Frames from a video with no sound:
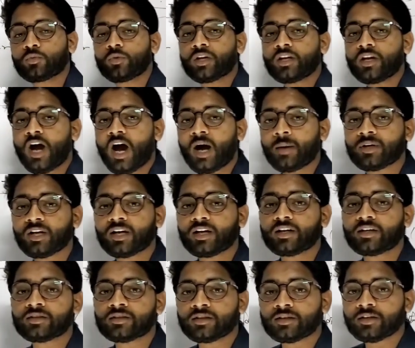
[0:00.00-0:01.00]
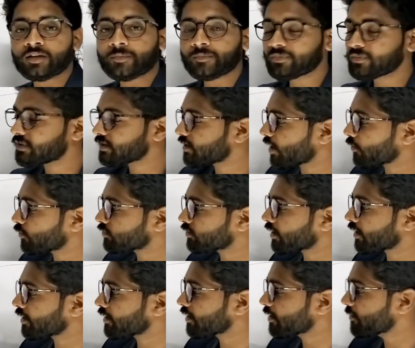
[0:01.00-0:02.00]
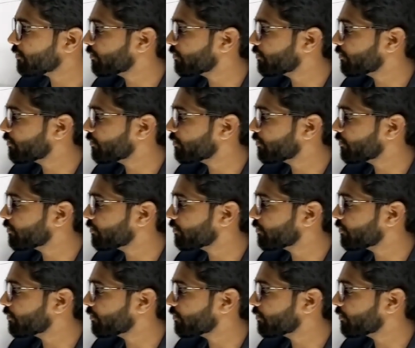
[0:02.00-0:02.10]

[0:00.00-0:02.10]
हुए हमला कर देना क्या होता है